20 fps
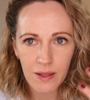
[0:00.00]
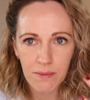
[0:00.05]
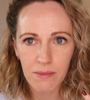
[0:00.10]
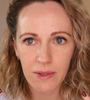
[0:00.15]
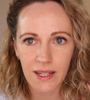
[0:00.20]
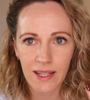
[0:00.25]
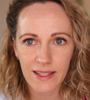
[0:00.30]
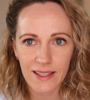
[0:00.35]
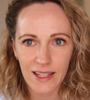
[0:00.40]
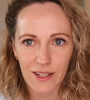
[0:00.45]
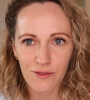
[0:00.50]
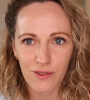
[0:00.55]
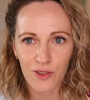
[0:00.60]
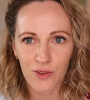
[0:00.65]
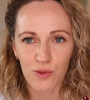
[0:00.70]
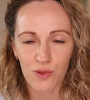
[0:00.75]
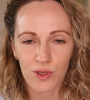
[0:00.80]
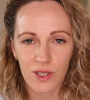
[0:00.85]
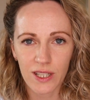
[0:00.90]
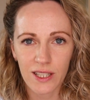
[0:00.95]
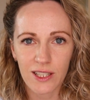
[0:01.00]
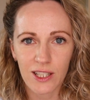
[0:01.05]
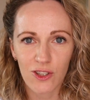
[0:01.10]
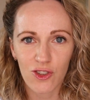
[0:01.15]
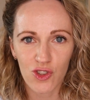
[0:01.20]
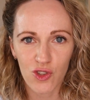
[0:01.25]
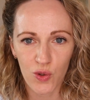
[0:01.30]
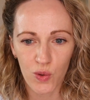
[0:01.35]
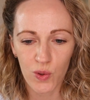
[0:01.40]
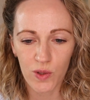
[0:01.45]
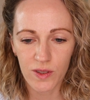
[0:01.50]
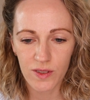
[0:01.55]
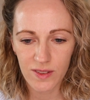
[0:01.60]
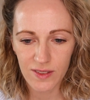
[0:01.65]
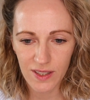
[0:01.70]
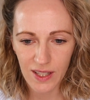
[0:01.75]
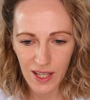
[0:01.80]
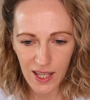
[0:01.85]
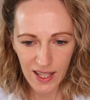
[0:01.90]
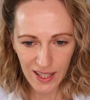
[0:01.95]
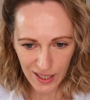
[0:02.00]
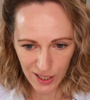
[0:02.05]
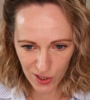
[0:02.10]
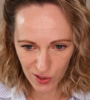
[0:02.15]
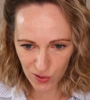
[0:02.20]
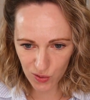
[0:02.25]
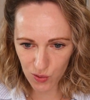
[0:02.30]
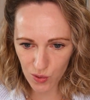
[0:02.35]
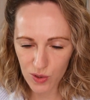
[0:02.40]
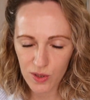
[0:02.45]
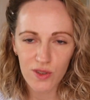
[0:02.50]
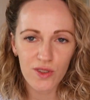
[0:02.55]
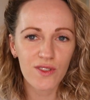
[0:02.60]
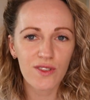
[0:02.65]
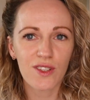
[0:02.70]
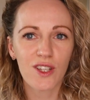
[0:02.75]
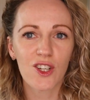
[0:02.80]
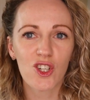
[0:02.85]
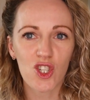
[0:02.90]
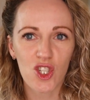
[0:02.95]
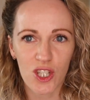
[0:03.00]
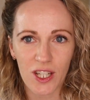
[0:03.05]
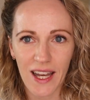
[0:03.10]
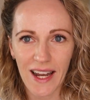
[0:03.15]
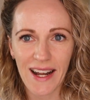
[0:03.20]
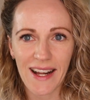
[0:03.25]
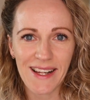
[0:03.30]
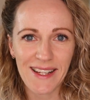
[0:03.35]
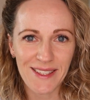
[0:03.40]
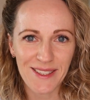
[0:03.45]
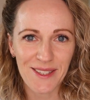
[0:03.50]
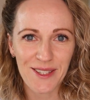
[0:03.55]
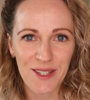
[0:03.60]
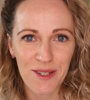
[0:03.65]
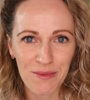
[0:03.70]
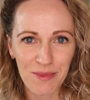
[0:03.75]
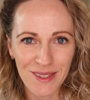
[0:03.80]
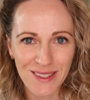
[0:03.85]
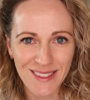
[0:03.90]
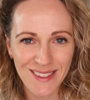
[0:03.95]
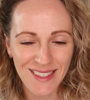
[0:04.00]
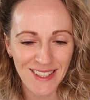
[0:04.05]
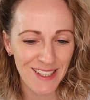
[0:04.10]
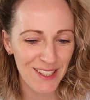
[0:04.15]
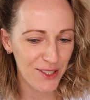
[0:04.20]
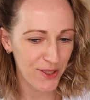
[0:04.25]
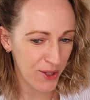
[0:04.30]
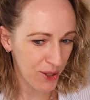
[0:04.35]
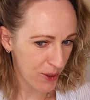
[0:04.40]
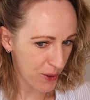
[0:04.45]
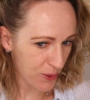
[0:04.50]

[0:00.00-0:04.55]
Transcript: Man hat einfach so ein richtig schönes, gesundes Strahlen im Gesicht.